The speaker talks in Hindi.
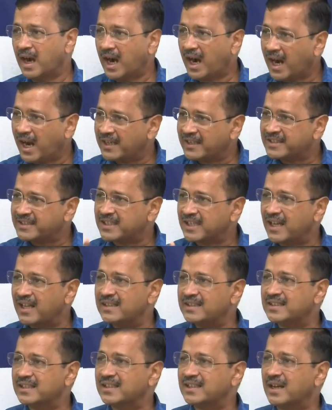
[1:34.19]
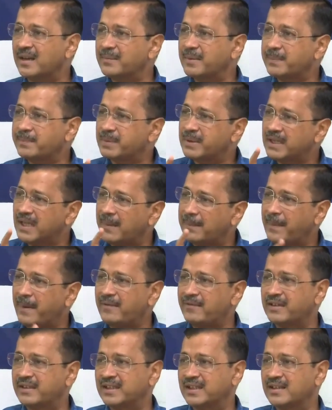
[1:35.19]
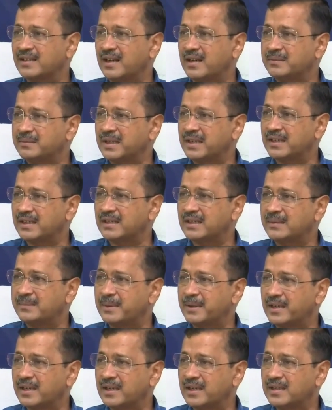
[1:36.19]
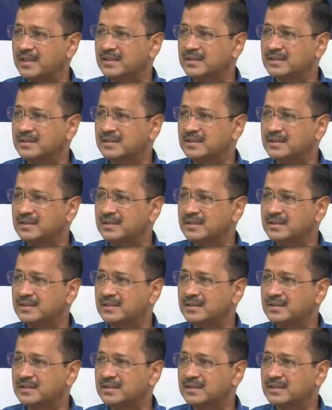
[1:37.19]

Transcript: आठ साल तक हमें बिना पावर के काम करना पड़ा